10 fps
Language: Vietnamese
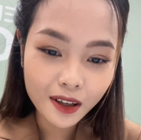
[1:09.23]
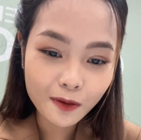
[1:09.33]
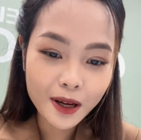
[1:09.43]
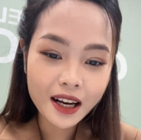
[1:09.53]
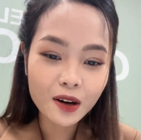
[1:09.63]

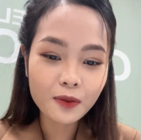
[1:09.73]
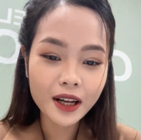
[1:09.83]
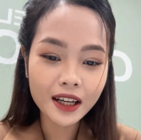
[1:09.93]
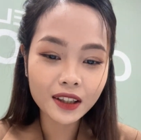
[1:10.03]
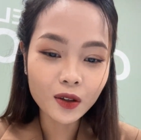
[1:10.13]
Không biết là hôm
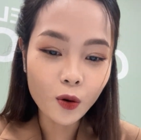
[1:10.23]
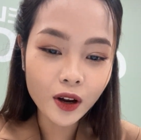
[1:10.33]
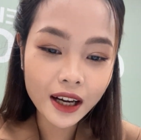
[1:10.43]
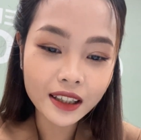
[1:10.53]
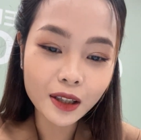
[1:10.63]
nay
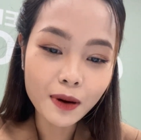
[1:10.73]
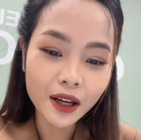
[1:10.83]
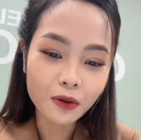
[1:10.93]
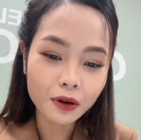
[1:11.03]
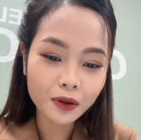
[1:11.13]
tối ngày thứ
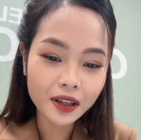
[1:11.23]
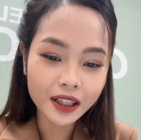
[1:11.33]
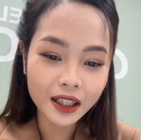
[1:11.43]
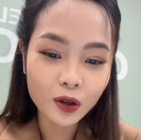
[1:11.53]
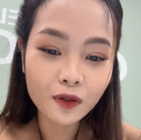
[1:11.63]
bảy cuối
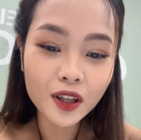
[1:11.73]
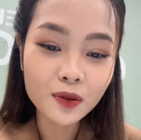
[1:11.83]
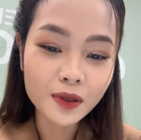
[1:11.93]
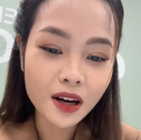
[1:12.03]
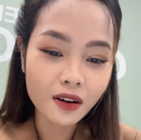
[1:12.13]
tuần thì quý vị
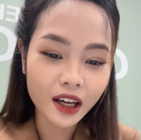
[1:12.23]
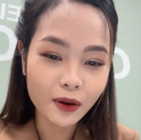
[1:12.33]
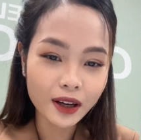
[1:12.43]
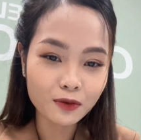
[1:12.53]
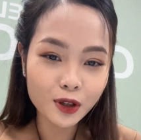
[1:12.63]
chúng ta có
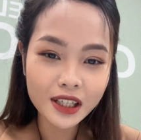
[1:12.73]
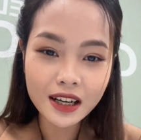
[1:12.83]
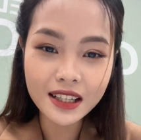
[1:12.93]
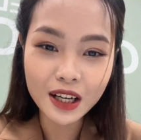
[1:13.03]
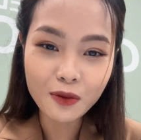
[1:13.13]
kế hoạch vui
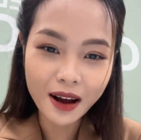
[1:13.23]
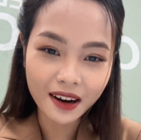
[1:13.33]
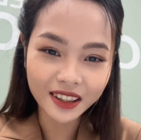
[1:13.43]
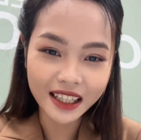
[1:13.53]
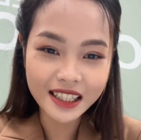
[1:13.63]
chơi gì không ạ?
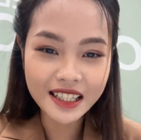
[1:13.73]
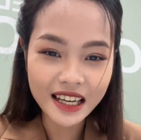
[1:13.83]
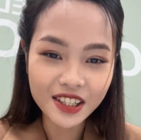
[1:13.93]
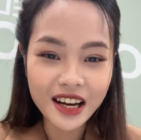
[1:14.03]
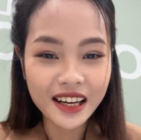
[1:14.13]
Có thể chia
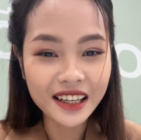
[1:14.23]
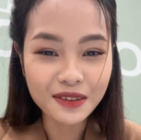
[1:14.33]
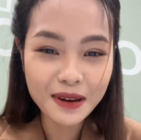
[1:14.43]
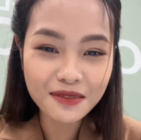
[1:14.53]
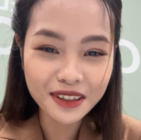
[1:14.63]
sẻ cho Hà Linh
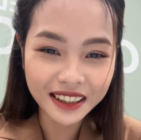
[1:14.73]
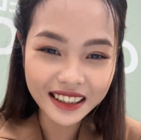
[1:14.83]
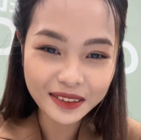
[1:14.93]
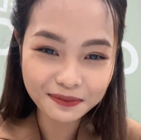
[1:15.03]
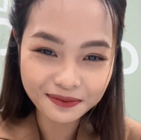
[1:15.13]
được biết
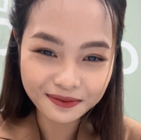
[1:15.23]
với